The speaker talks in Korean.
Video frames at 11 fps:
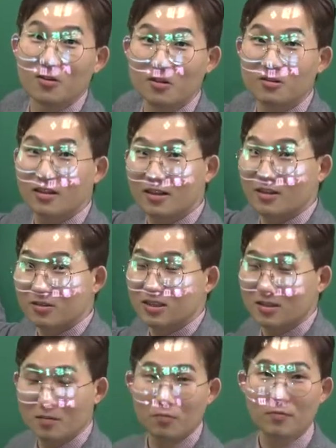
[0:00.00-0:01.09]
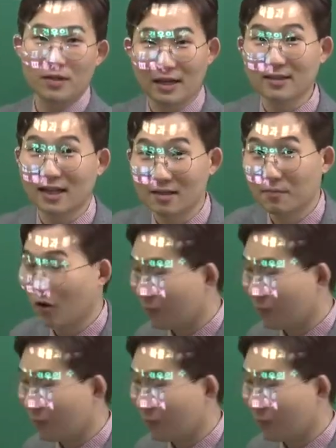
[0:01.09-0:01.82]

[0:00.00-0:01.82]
그러니까 이건 직접 범위랑 다를 바